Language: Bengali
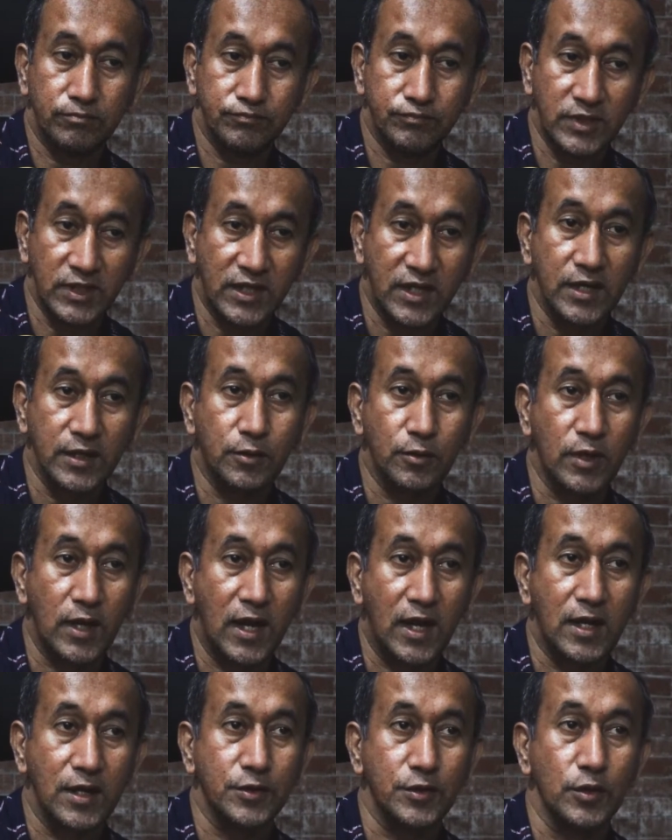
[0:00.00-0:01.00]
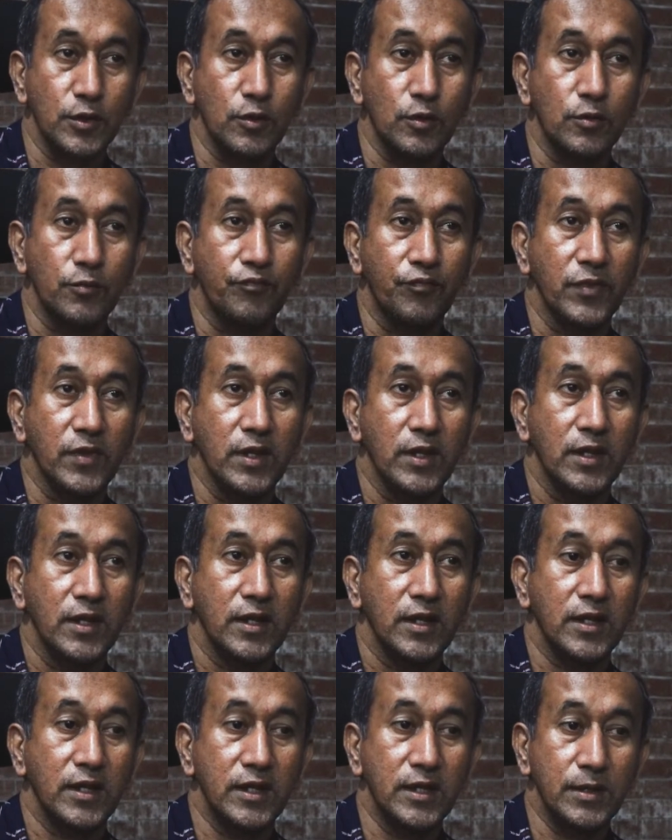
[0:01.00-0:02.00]
দীর্ঘায়িত রাখার জন্য
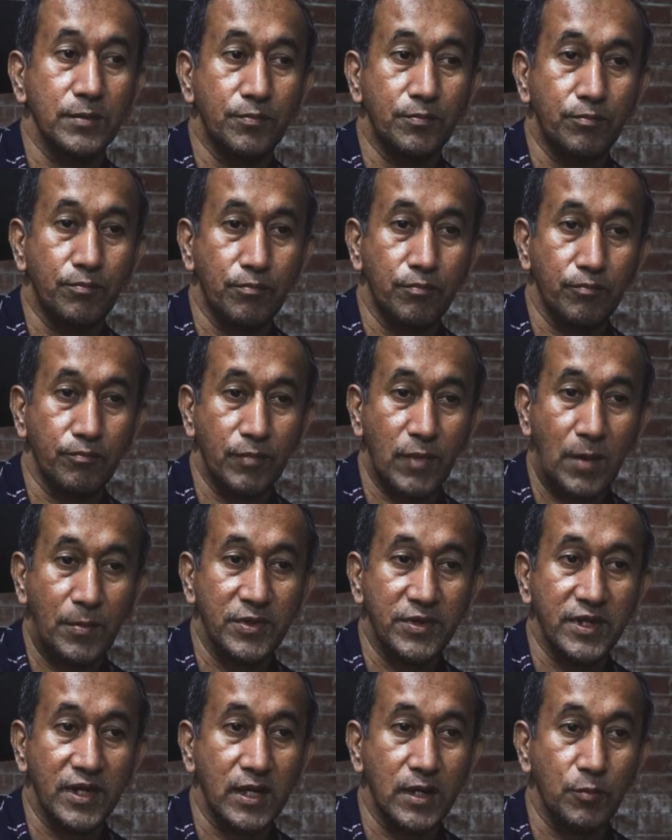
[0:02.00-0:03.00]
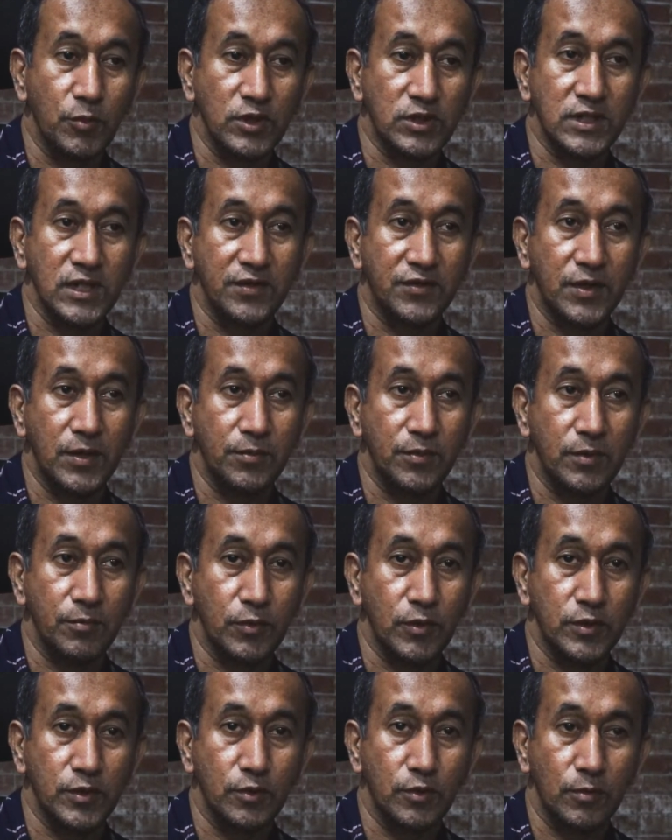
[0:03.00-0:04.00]
এই আমি যেখানে বসে আছি
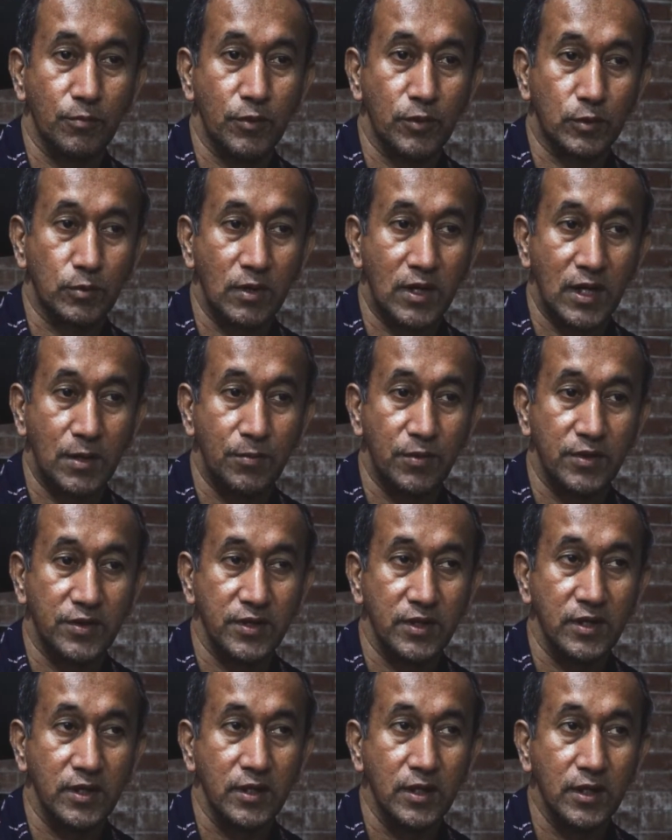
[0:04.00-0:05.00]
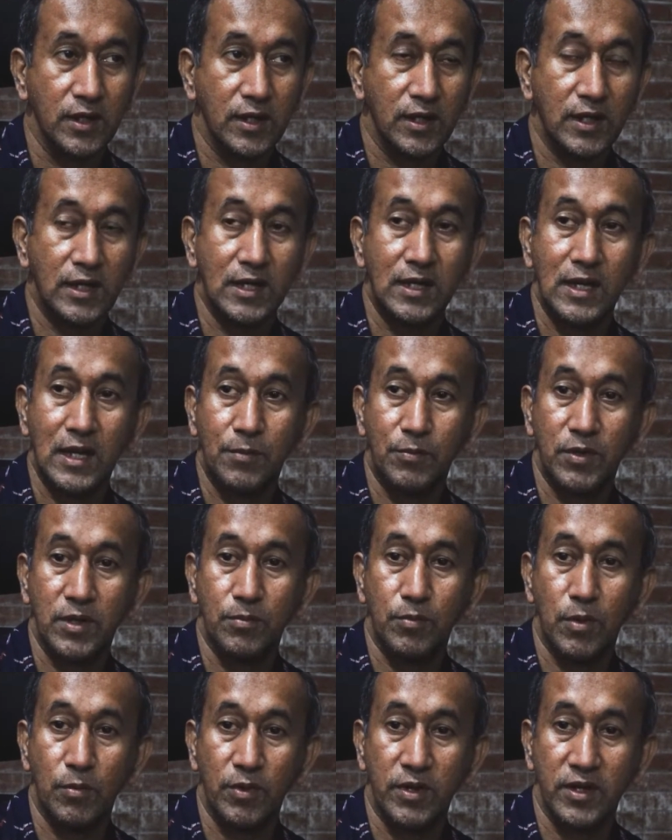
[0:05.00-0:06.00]
পঞ্চগড় বর্তমান লাইব্রেরিটি এই লাইব্রেরি
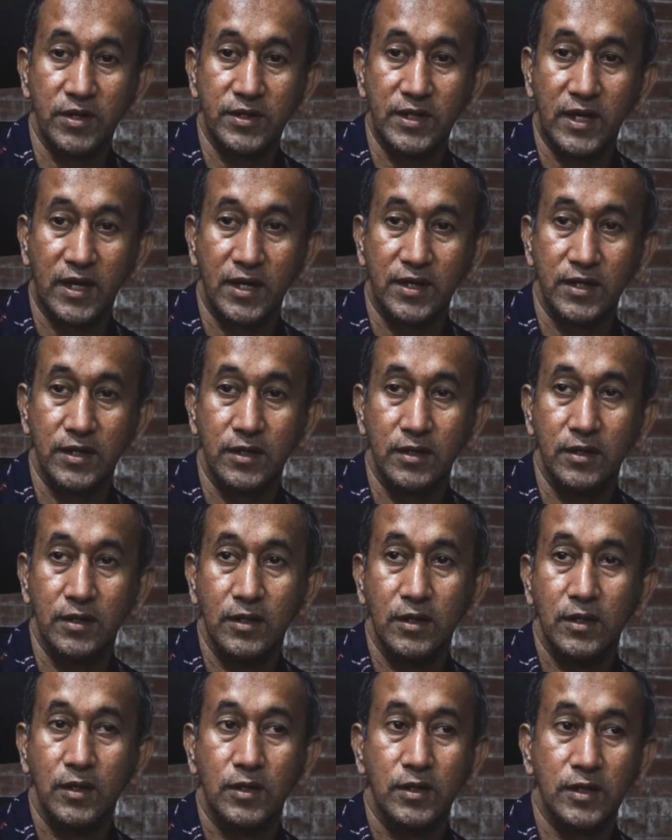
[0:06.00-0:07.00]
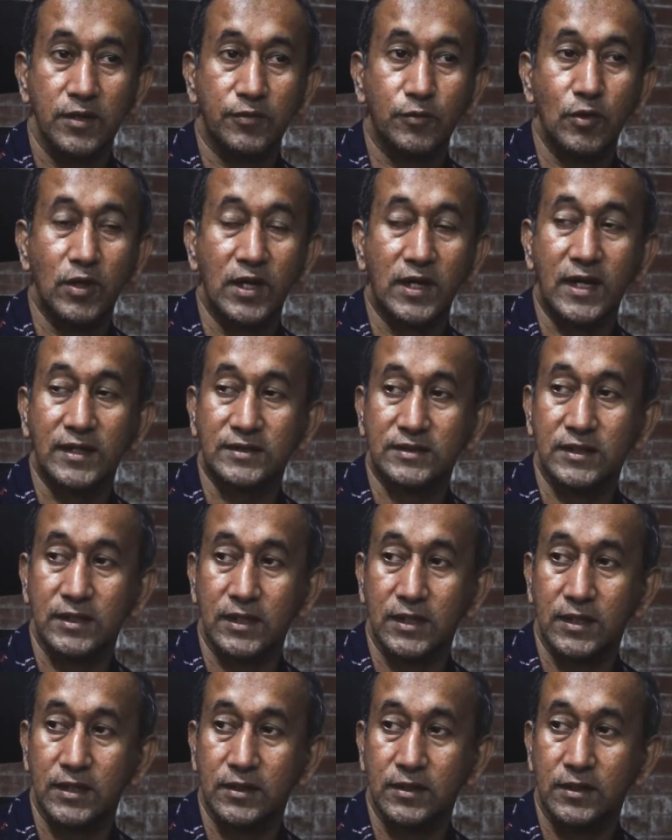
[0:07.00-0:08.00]
ভবনের জায়গাটি স্কুলের কাছ
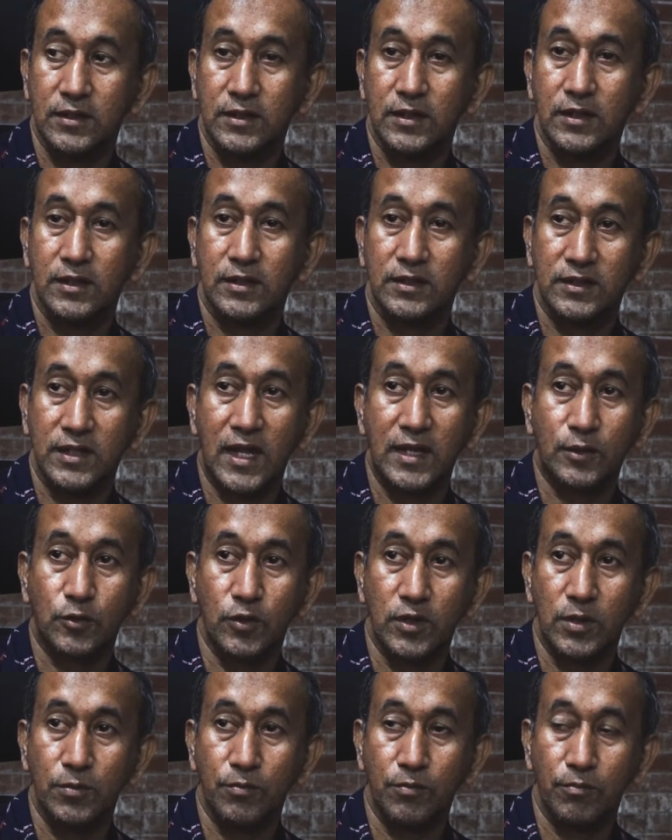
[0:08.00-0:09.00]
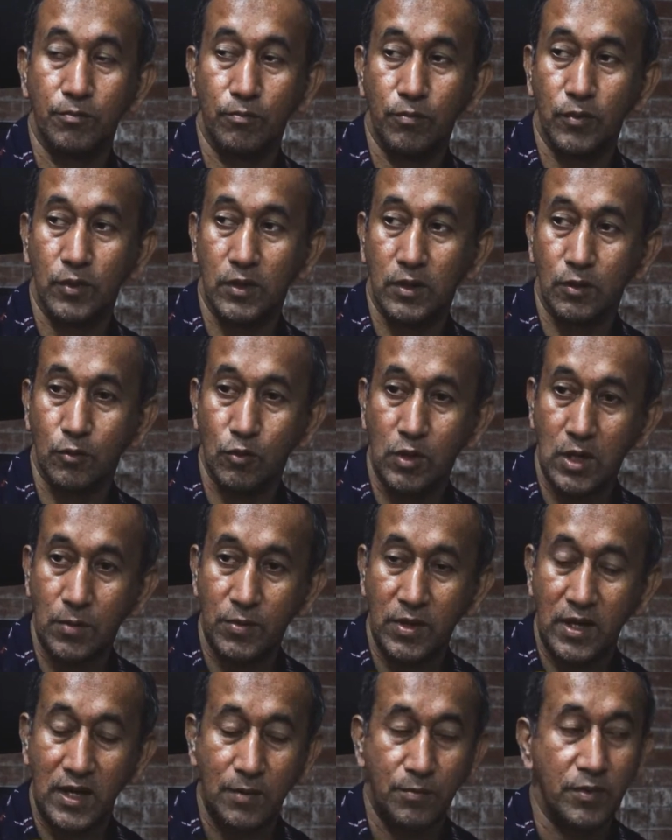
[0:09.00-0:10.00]
থেকে দান করেন
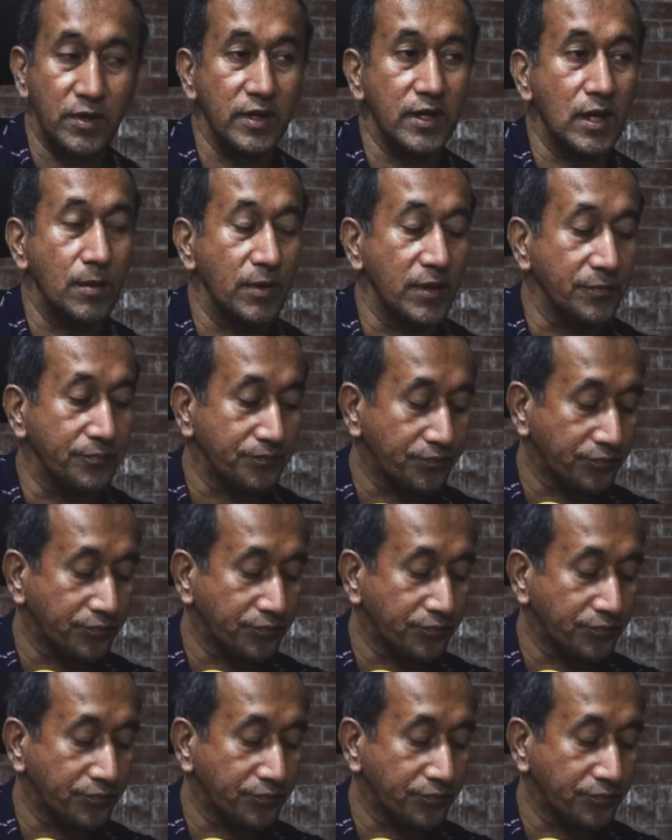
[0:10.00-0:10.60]
গুলাবের লাইব্রেরির নামে